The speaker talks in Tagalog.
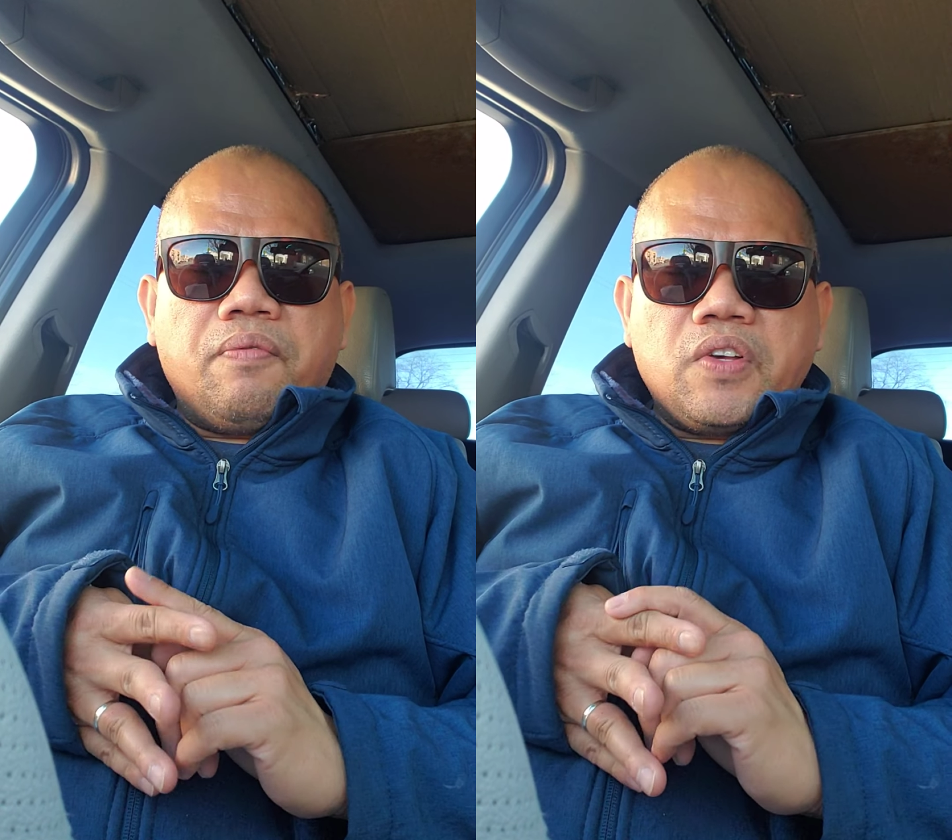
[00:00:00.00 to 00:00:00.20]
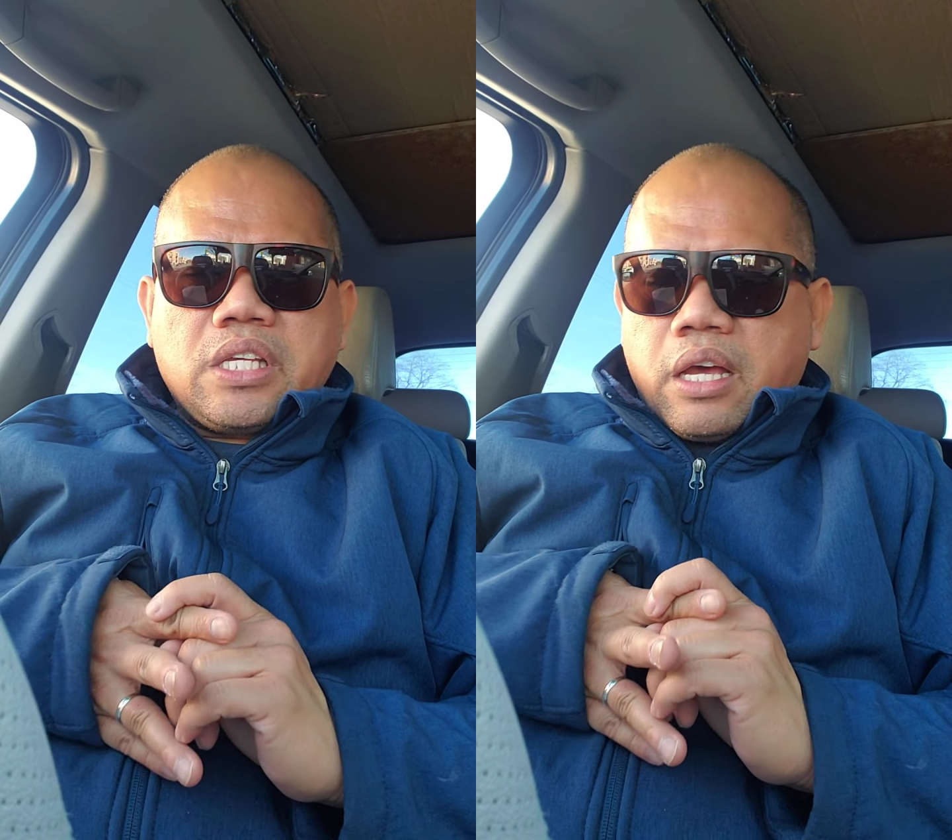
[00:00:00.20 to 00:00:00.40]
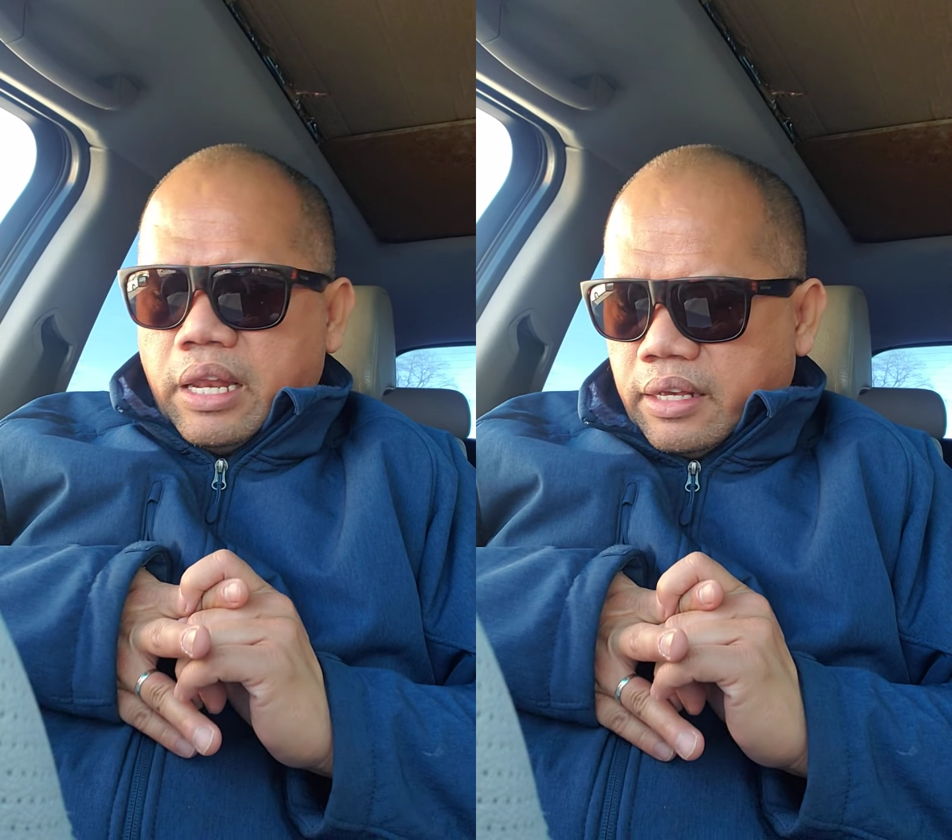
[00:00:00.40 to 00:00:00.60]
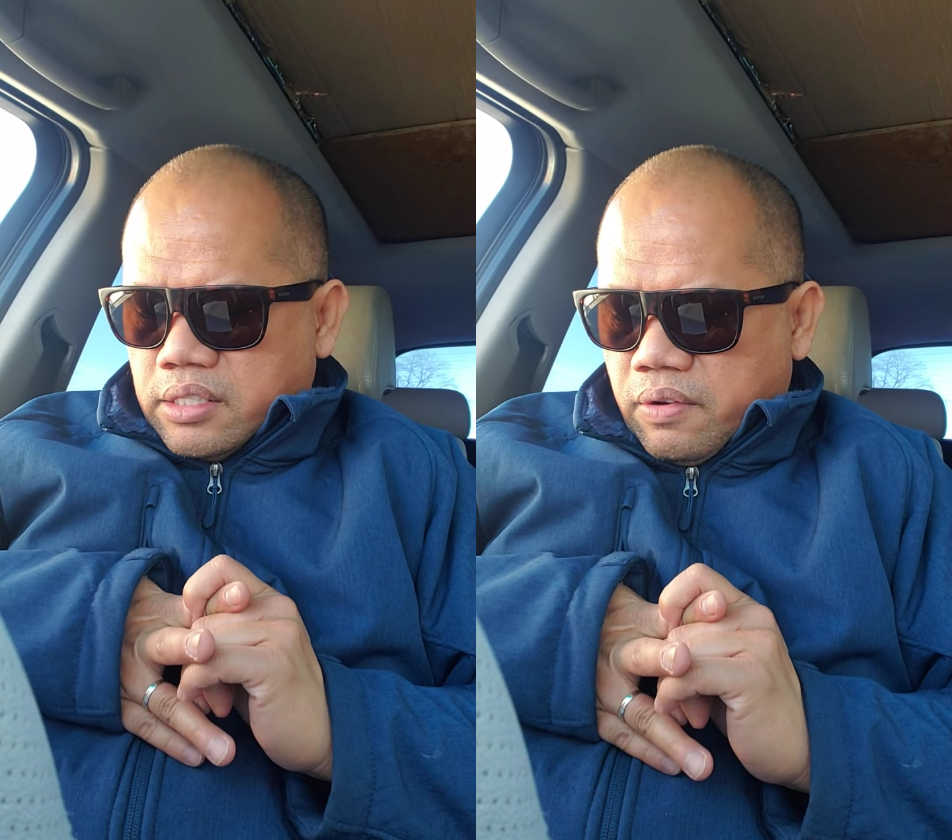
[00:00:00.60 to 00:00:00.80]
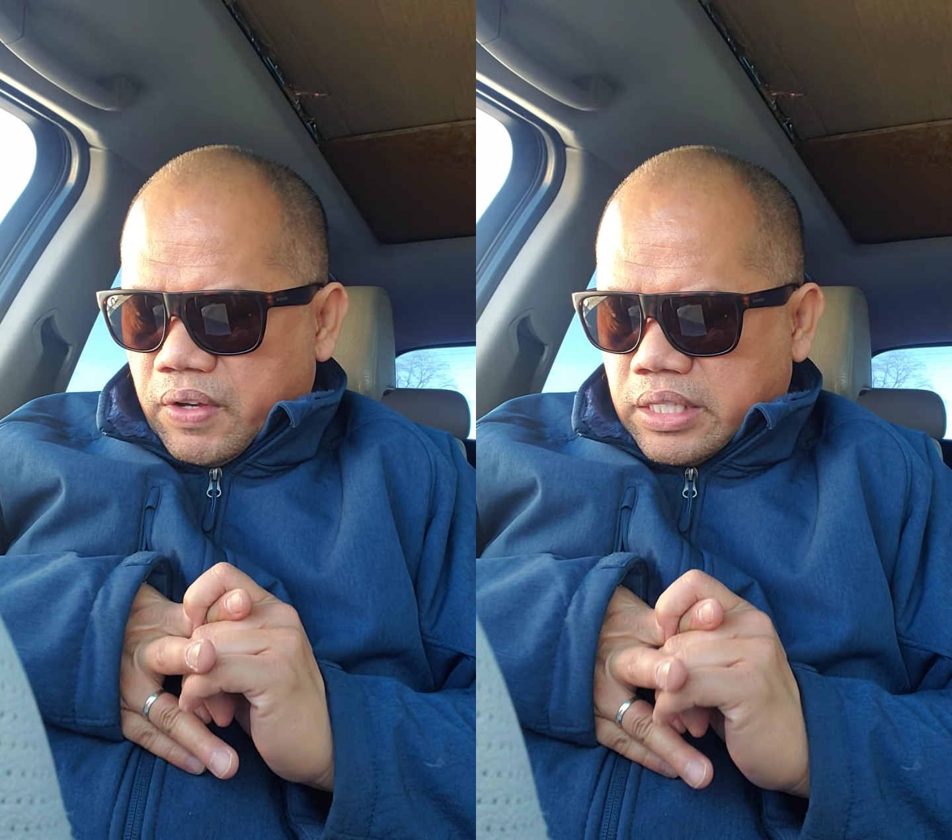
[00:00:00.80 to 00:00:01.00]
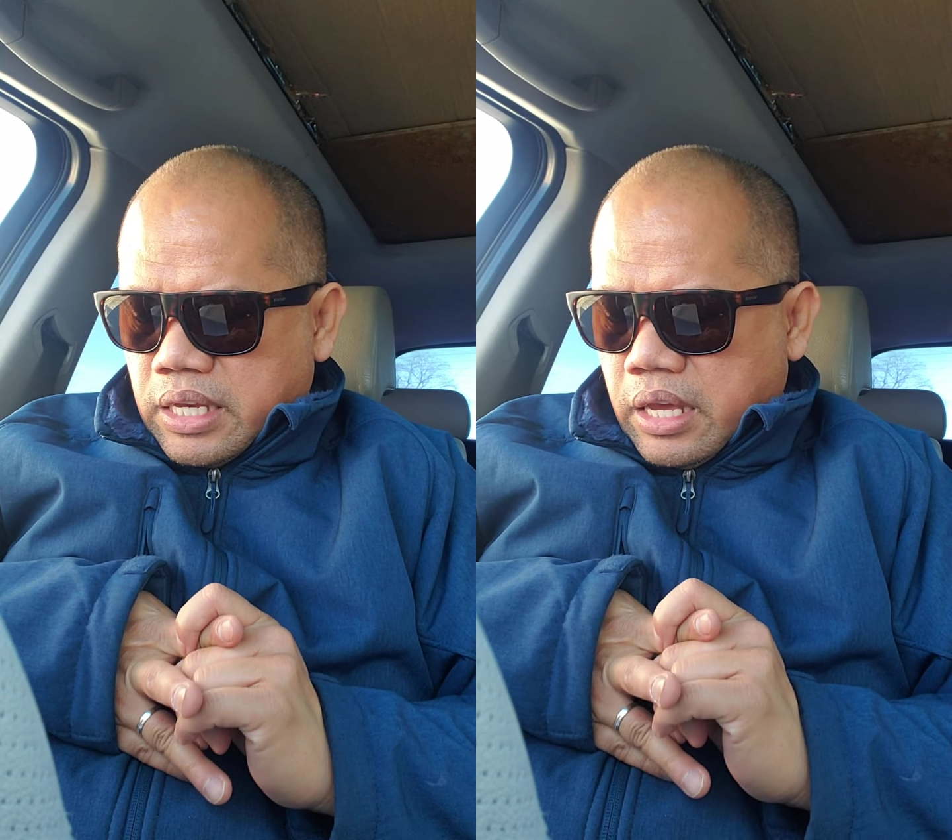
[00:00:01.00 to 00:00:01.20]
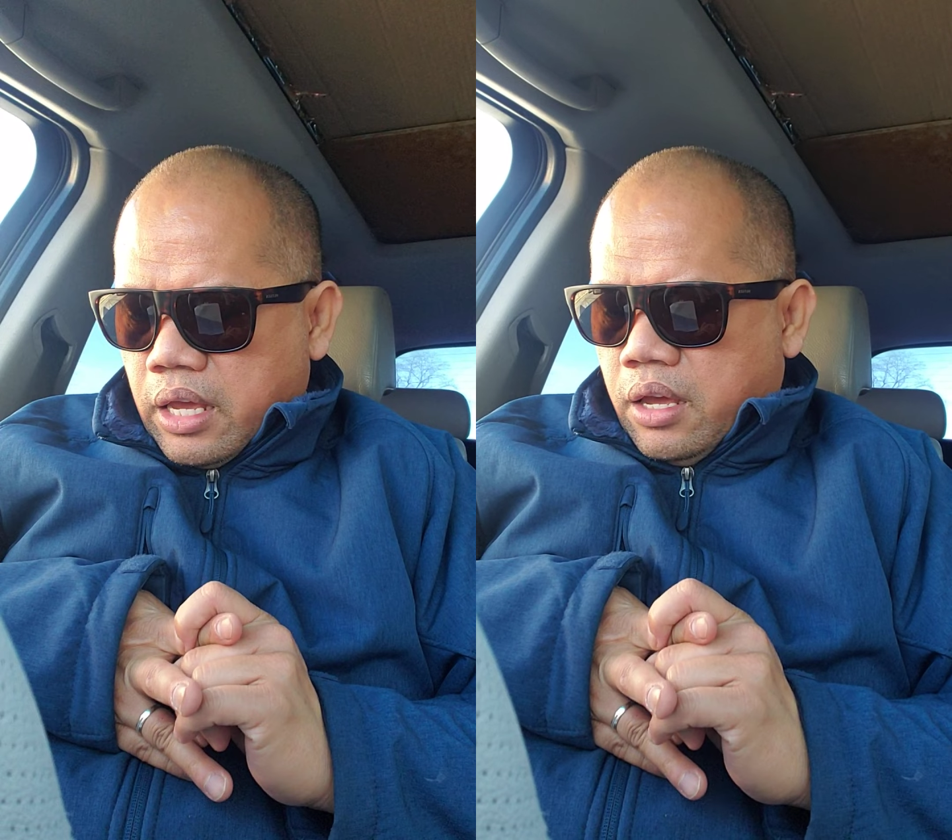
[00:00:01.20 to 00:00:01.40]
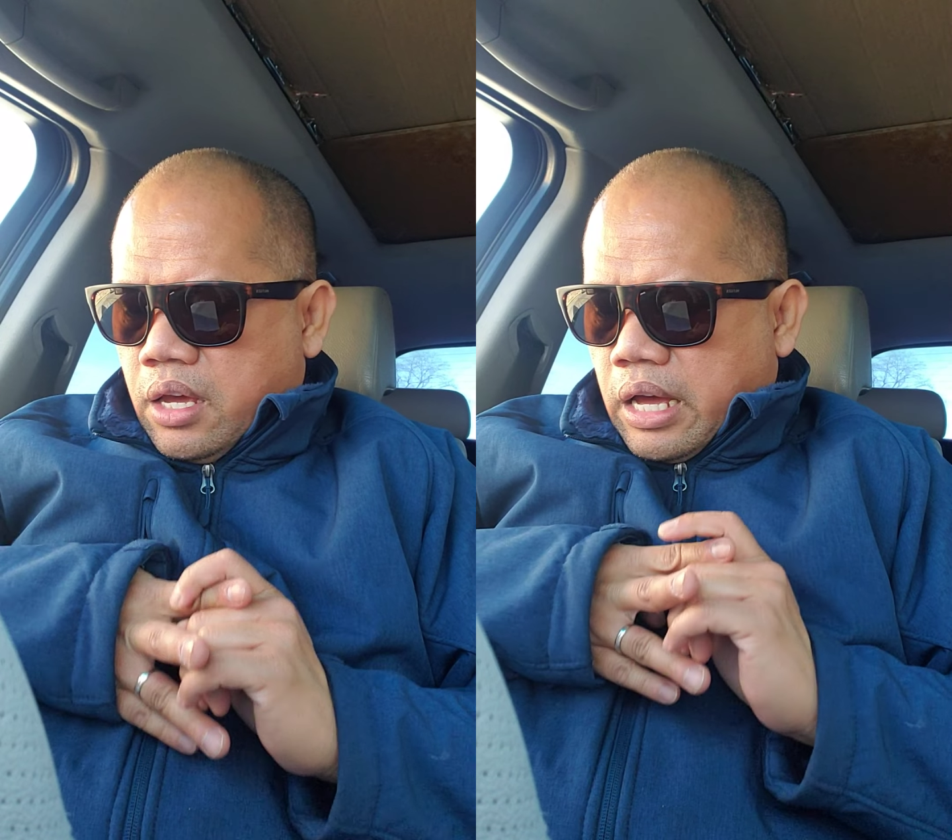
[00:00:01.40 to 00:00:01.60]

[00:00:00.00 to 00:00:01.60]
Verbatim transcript: physical activity